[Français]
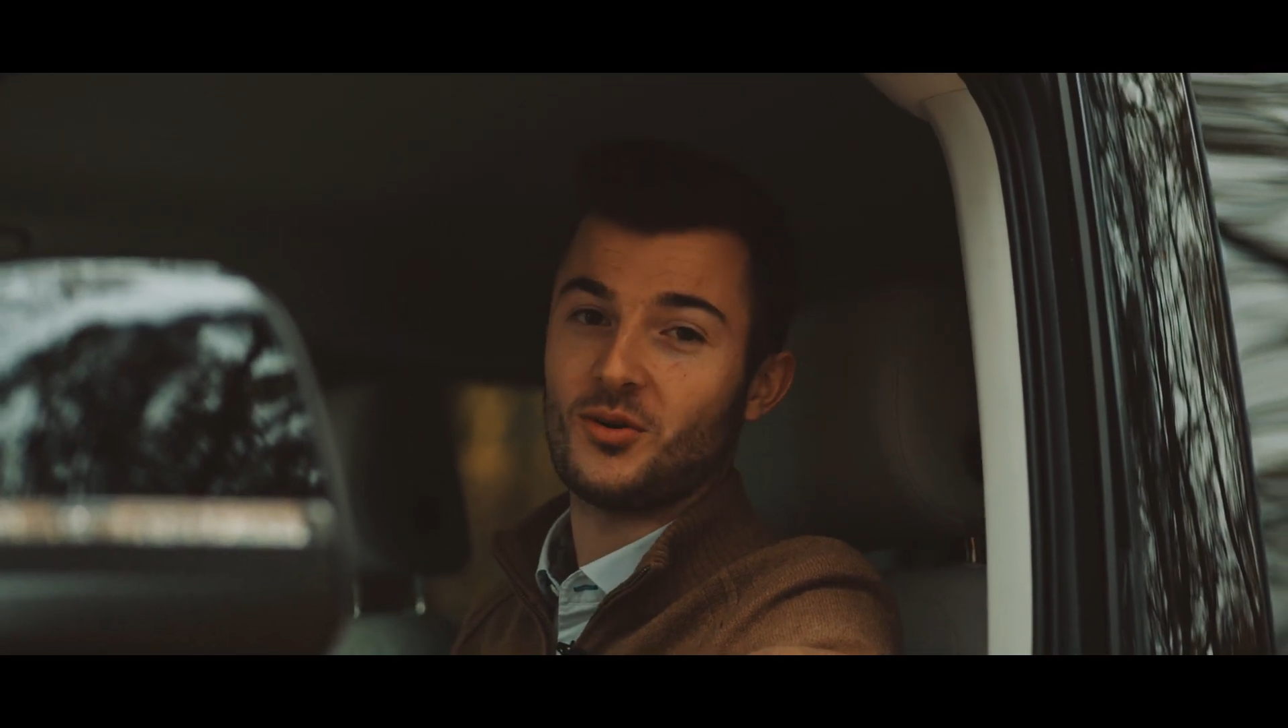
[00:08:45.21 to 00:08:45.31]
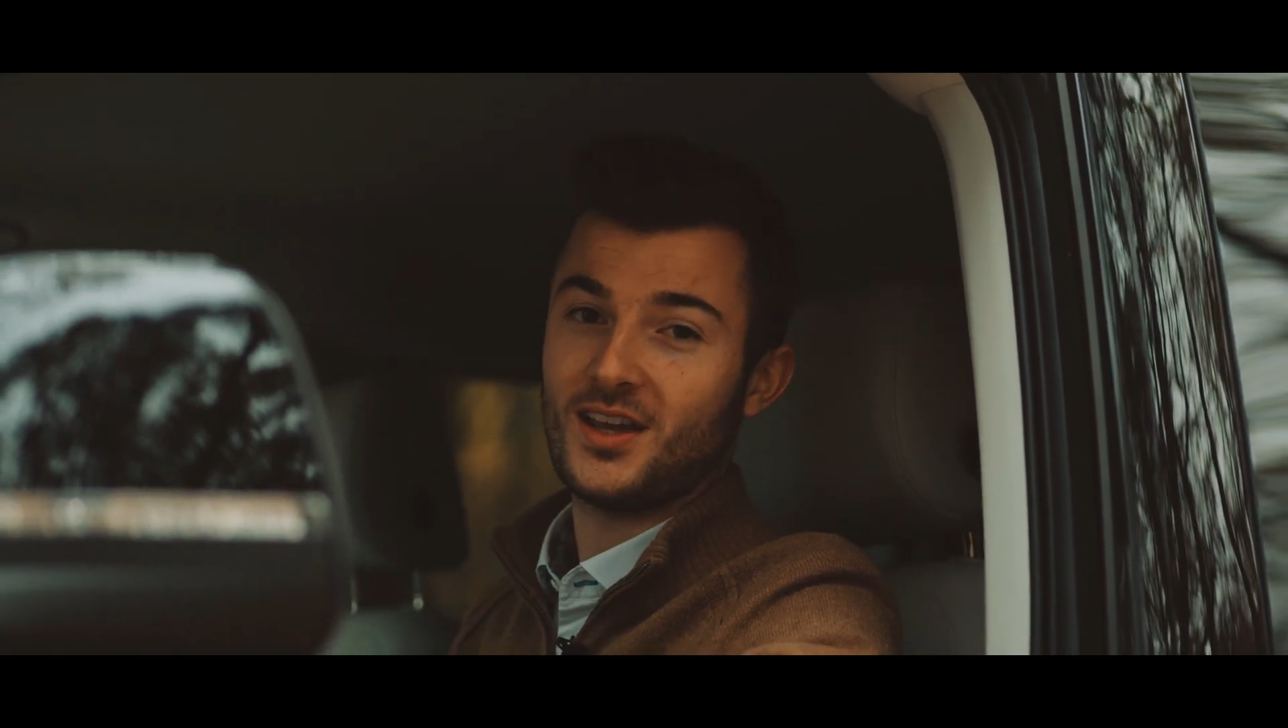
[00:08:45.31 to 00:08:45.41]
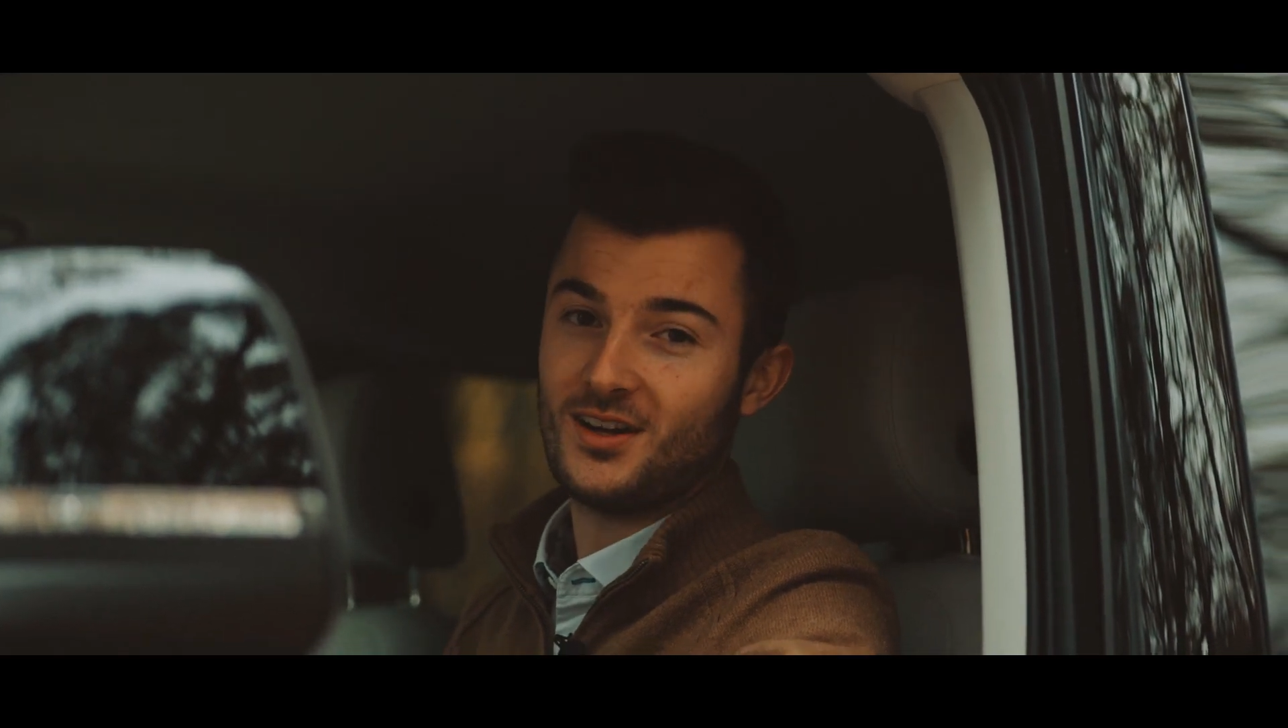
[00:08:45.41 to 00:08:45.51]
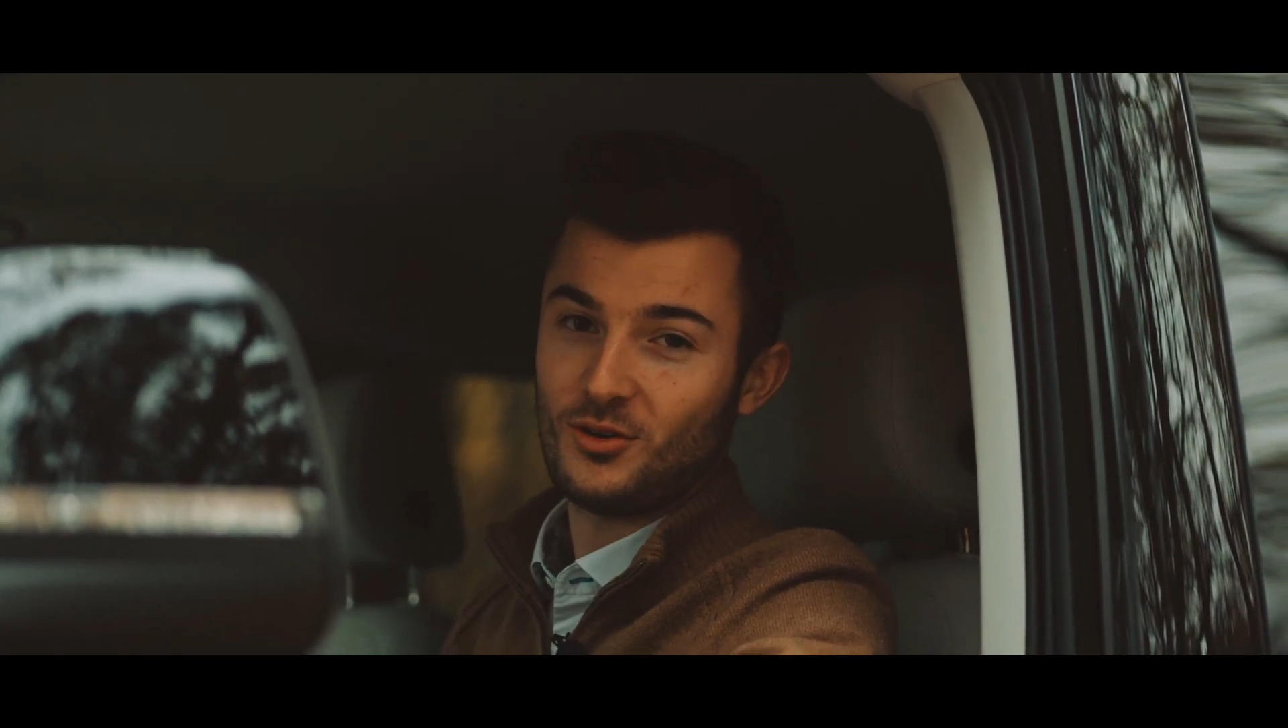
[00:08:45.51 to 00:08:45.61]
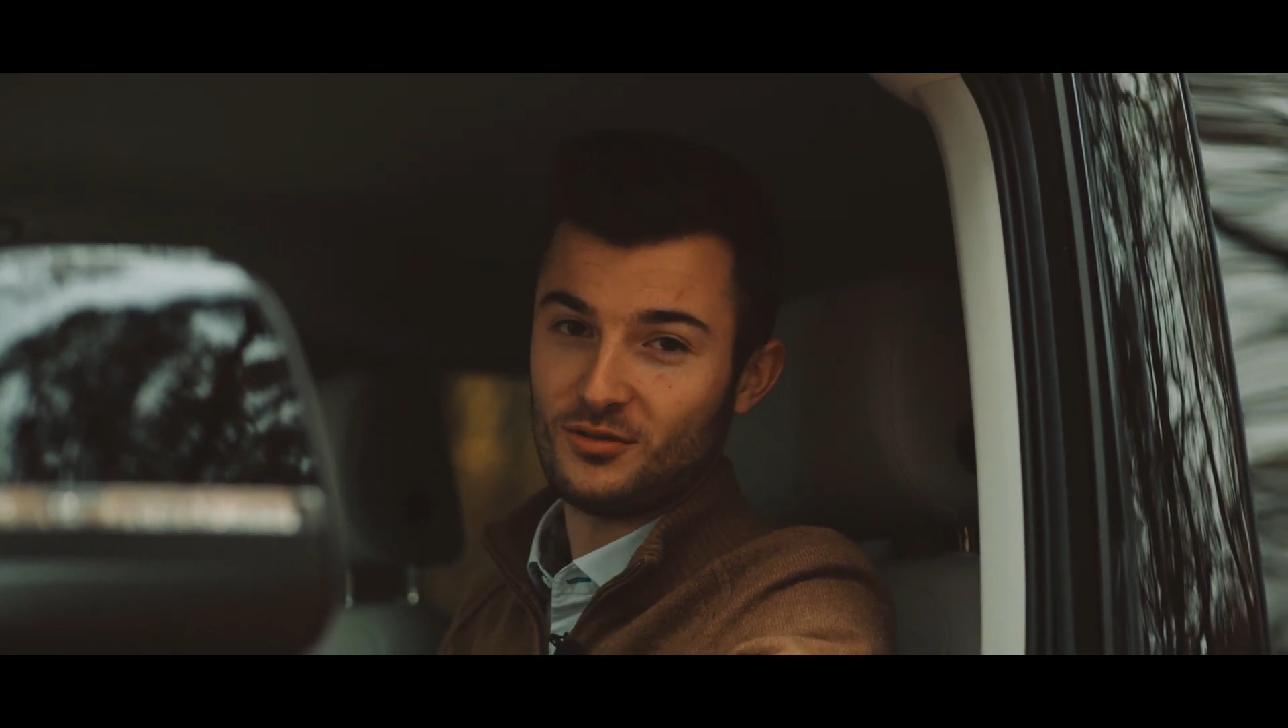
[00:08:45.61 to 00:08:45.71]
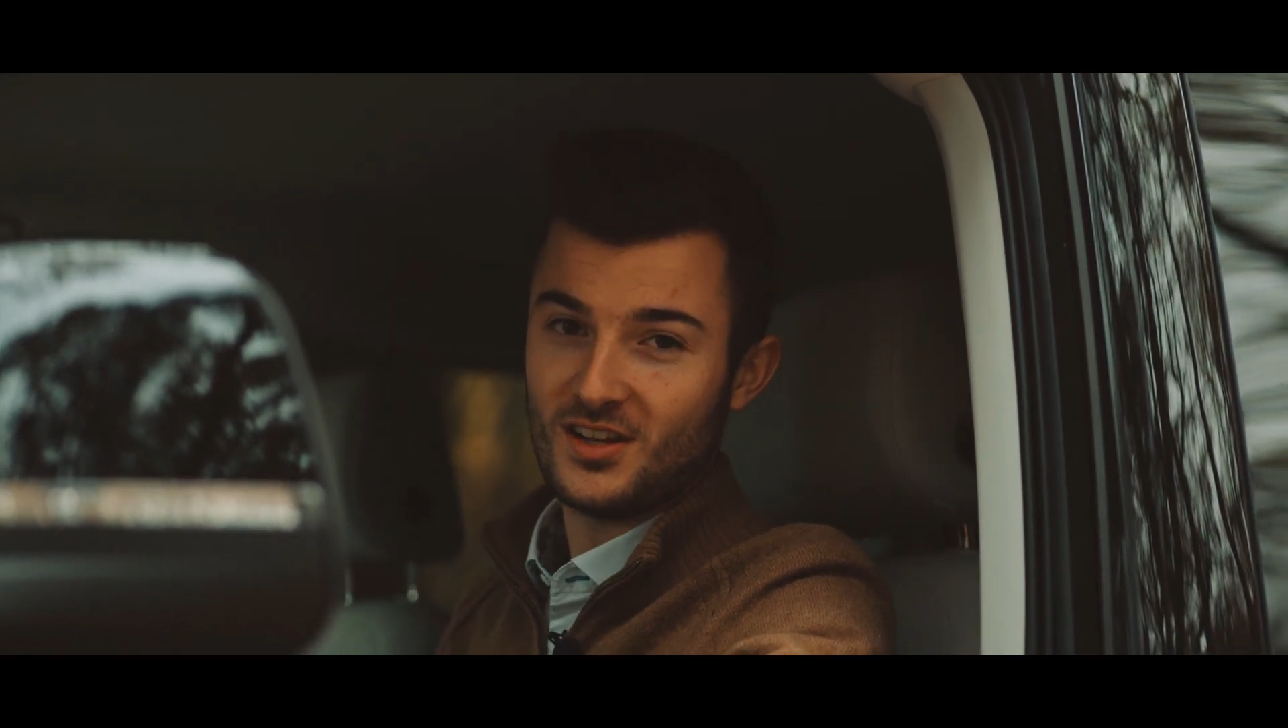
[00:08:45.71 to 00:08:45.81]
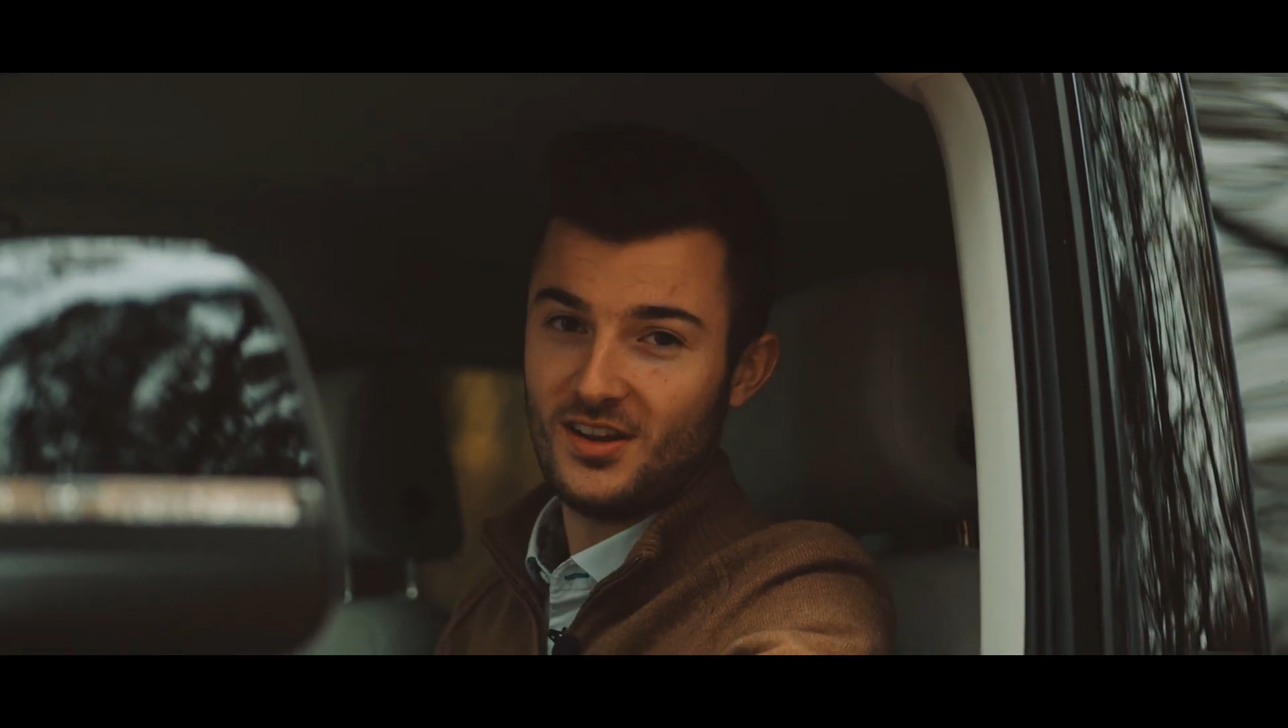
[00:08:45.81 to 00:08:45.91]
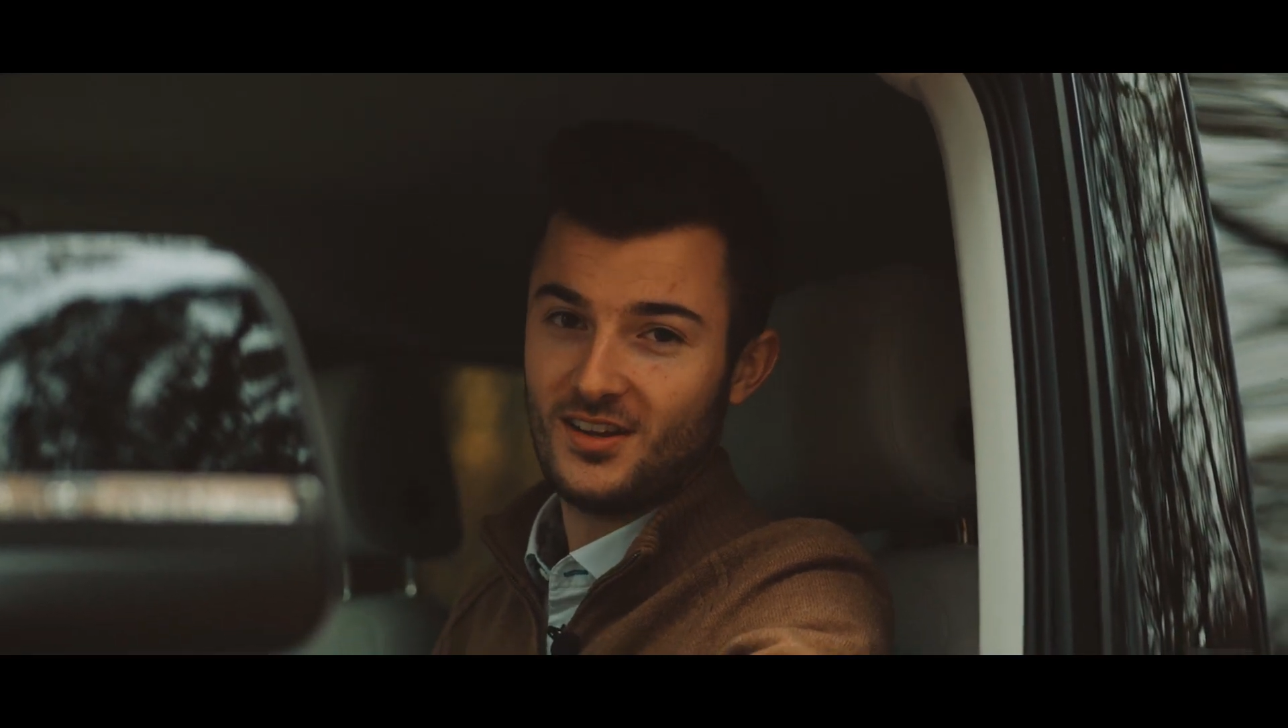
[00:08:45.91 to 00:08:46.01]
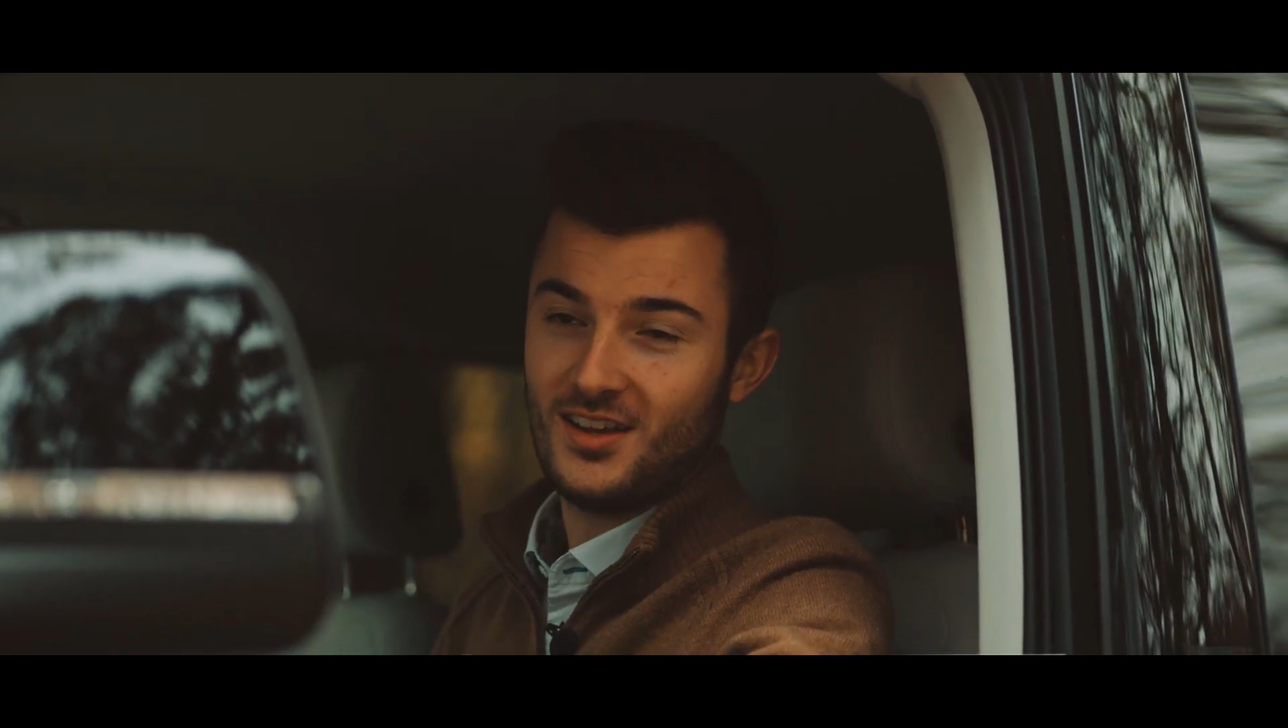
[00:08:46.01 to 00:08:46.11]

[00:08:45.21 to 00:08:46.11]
quelques villes,